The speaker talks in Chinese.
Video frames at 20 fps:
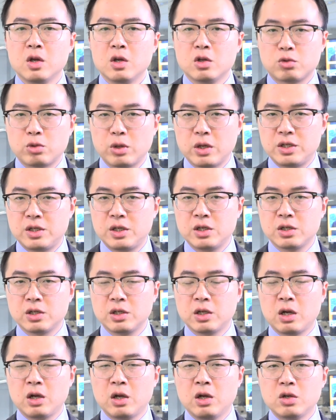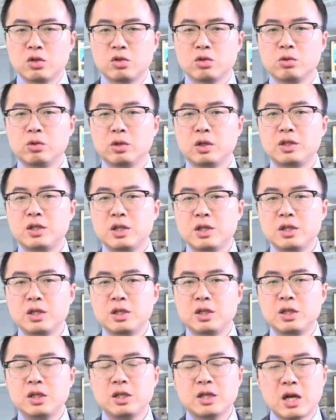所以其实呢，中国的经
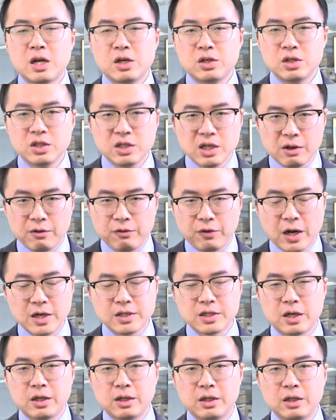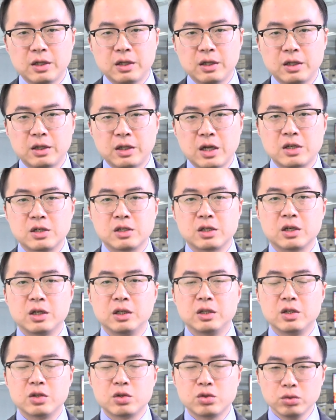济依然是在发展，但是
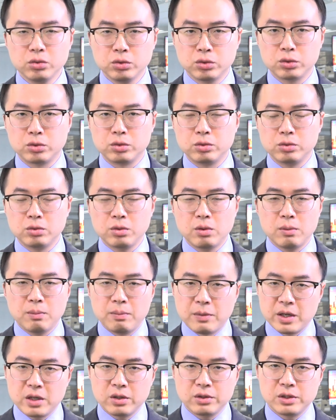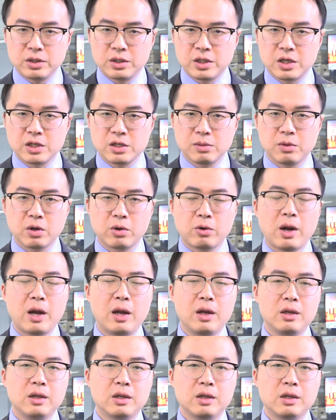可能速度没有以前这么快，